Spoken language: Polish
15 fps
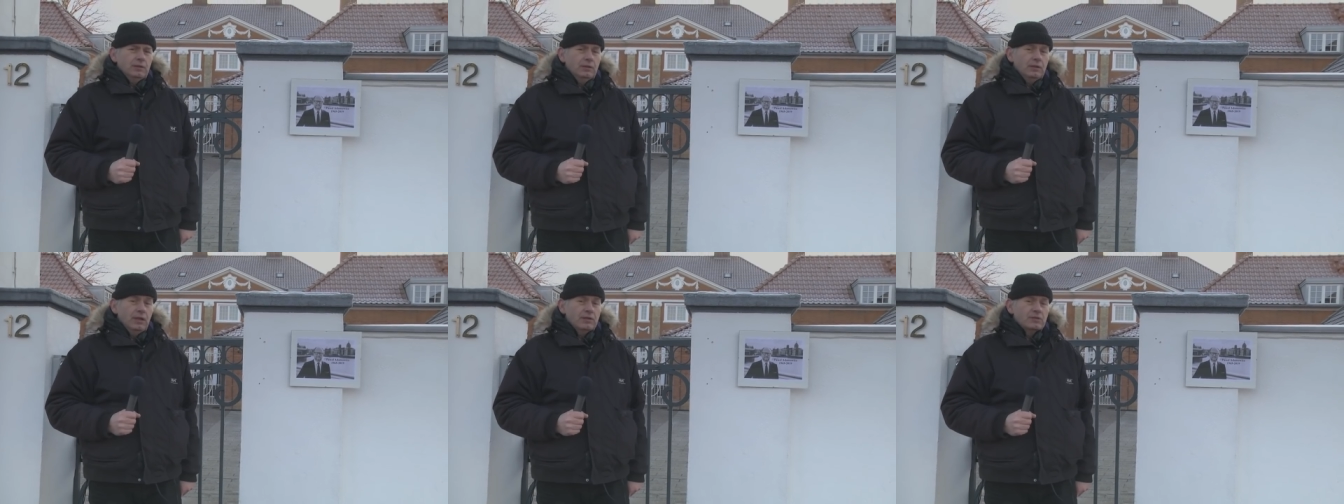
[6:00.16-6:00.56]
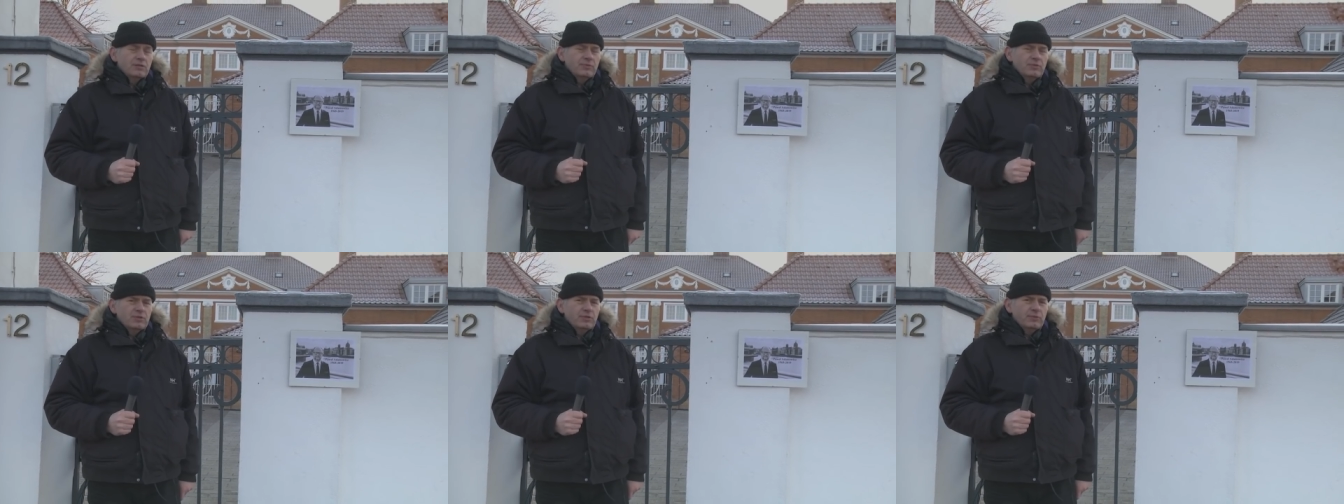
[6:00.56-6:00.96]
ja
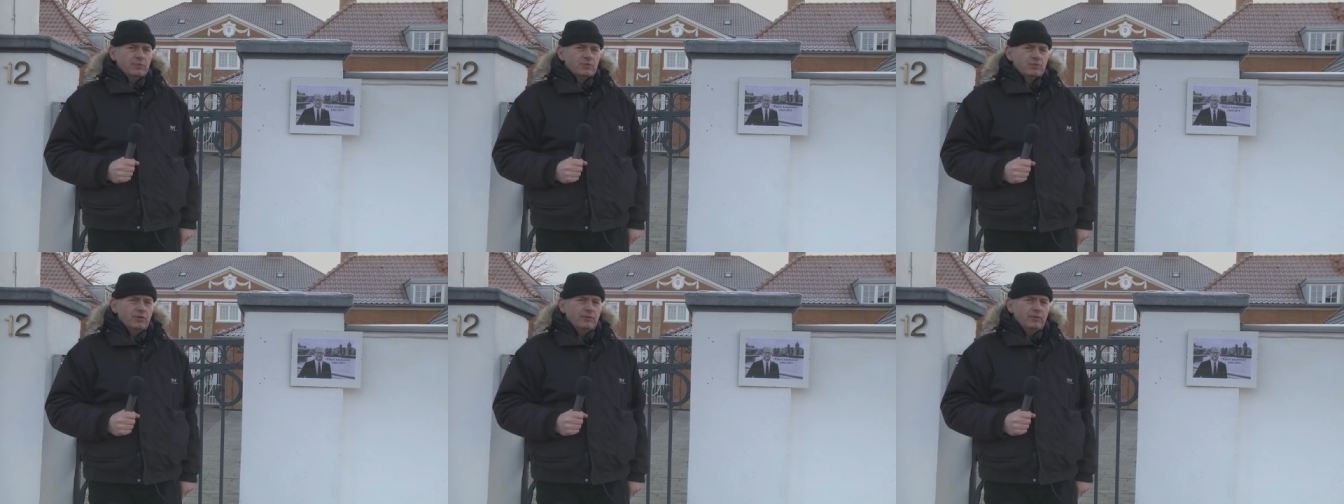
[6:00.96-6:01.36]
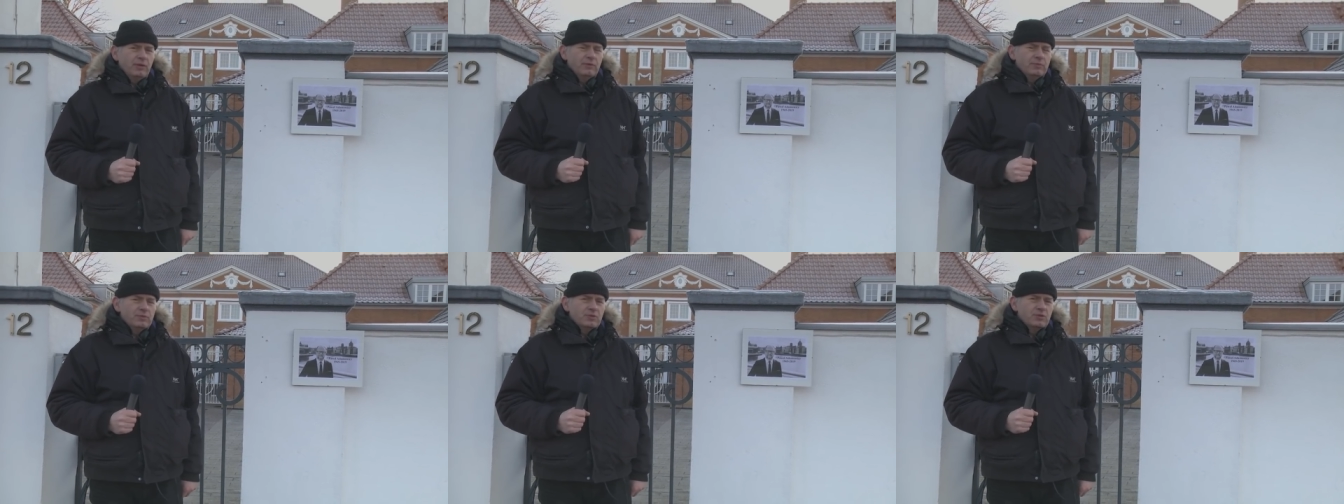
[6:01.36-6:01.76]
osobiście poczułem
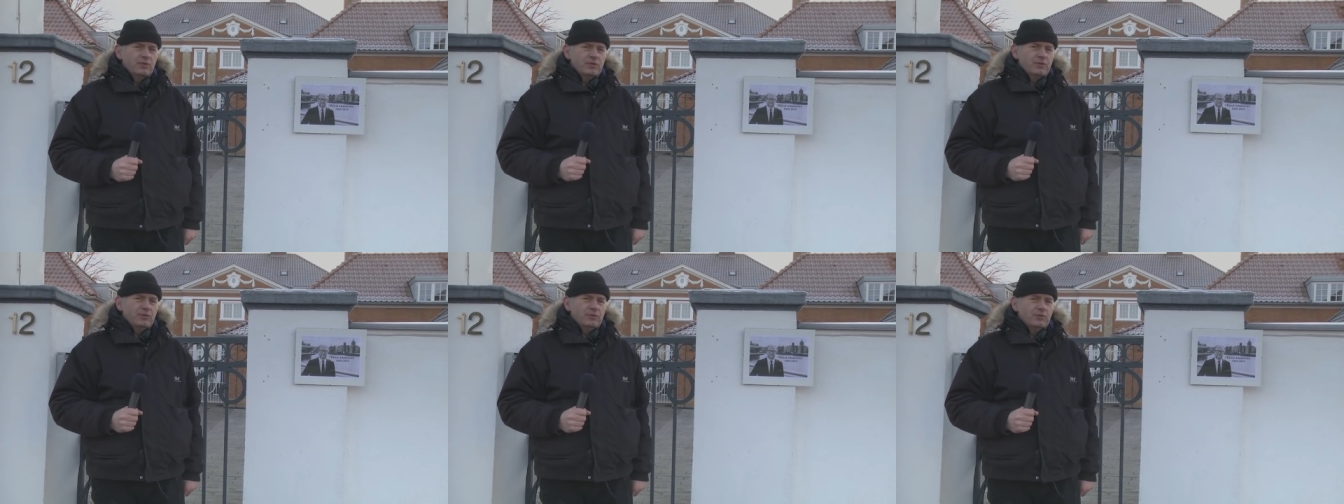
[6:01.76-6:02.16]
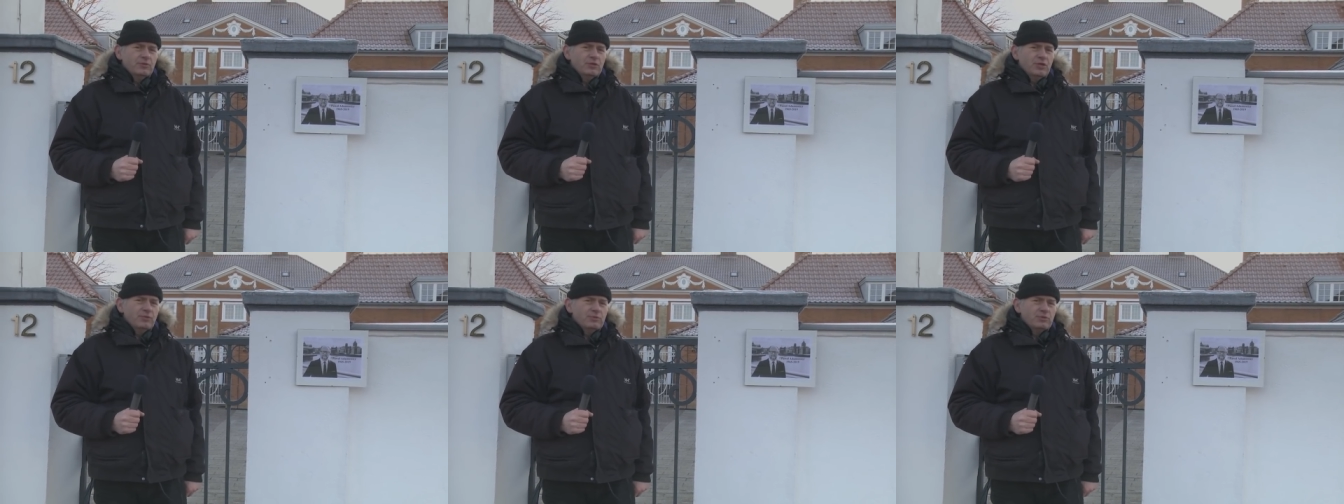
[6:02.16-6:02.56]
taką potrzebę, żeby tu dzisiaj